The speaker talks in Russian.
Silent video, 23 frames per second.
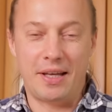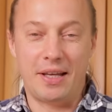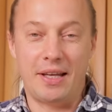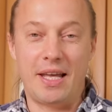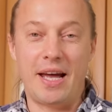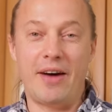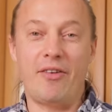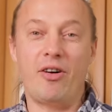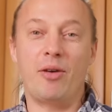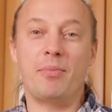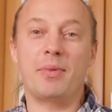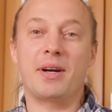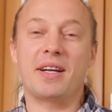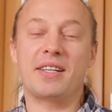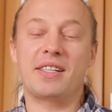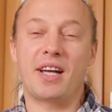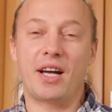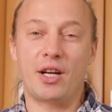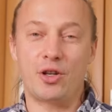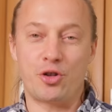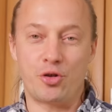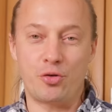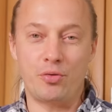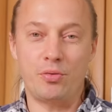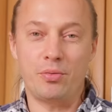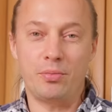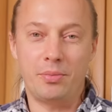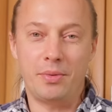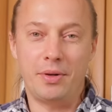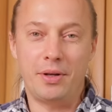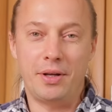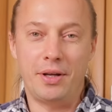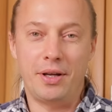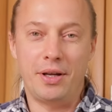Я вам расскажу,
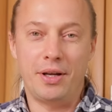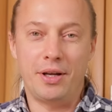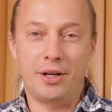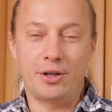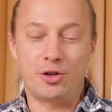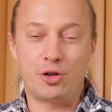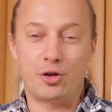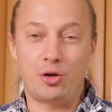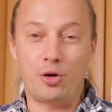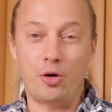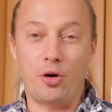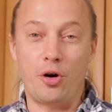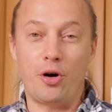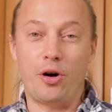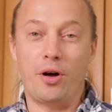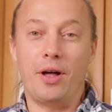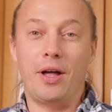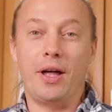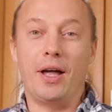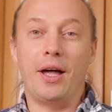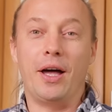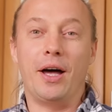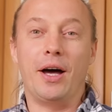что